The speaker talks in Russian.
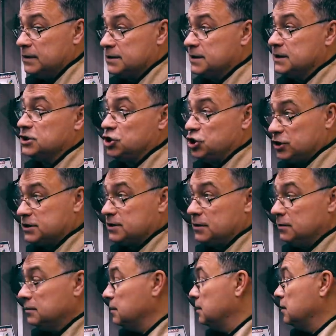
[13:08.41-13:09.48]
Здесь
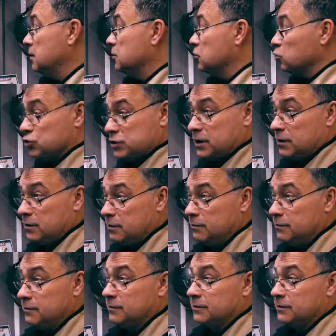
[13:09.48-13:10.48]
чисто, русская,